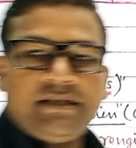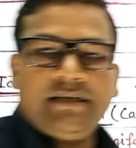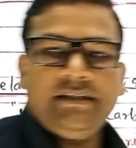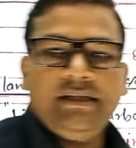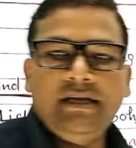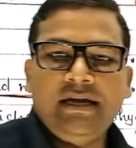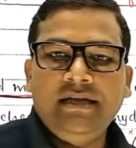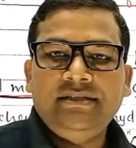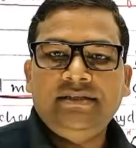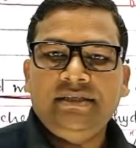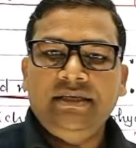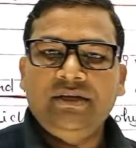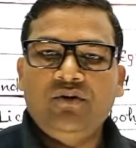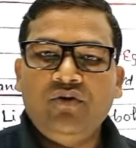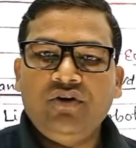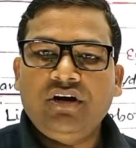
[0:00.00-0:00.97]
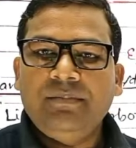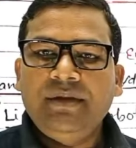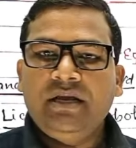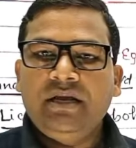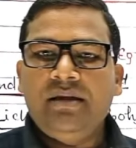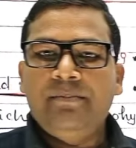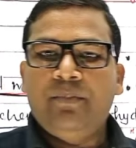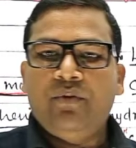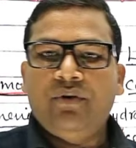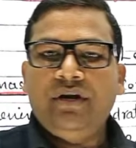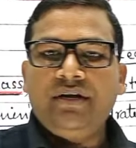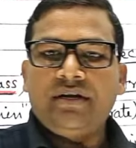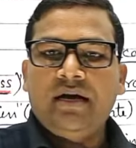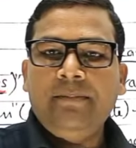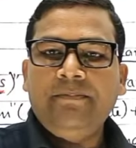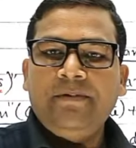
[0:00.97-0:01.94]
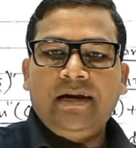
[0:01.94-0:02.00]
बात करते हैं गाइज इकोनॉमिक
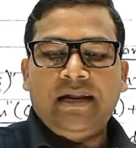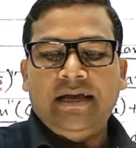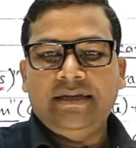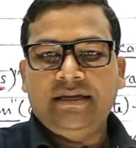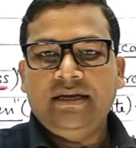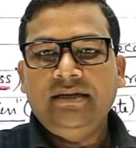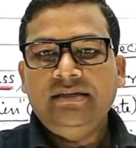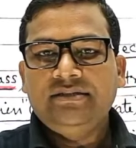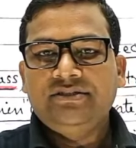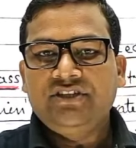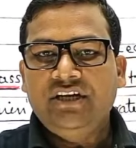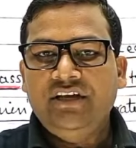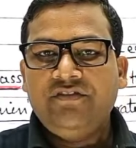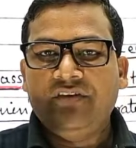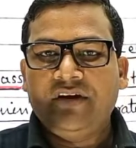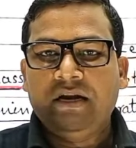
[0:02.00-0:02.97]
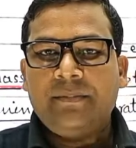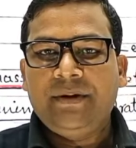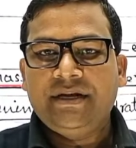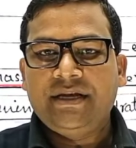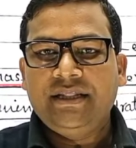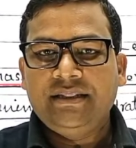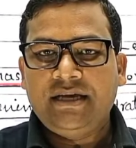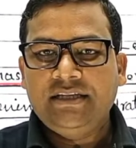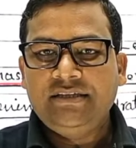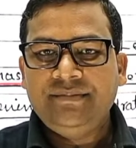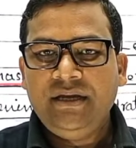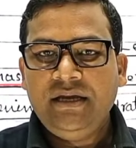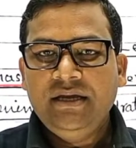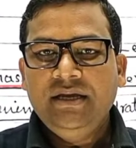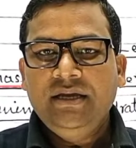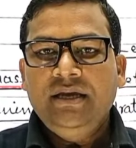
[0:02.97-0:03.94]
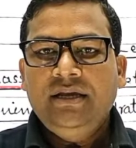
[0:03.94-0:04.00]
इंपोर्टेंट ऑफ लाइकेन चलिए फटाफट के अंदाज
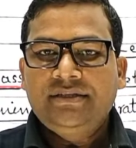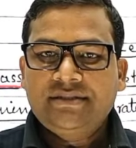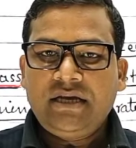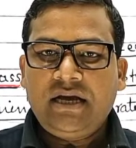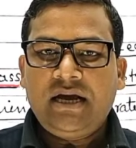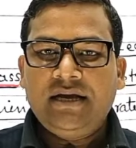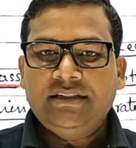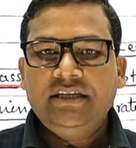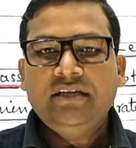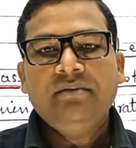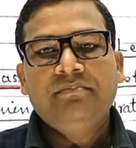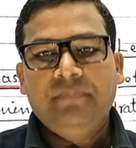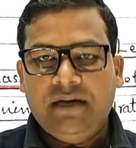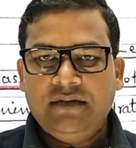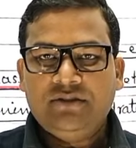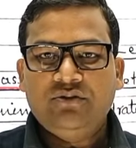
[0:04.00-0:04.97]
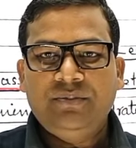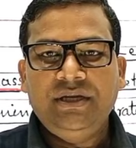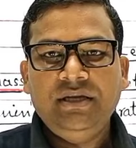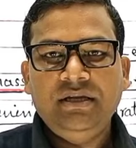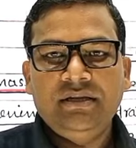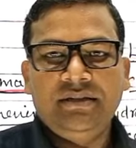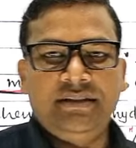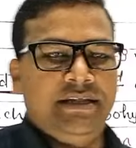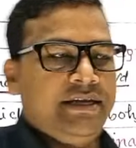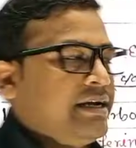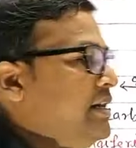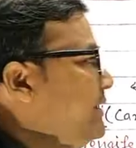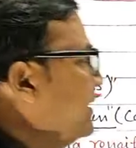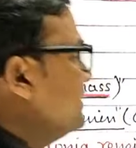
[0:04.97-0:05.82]
में इसका आर्थिक महत्व भी देख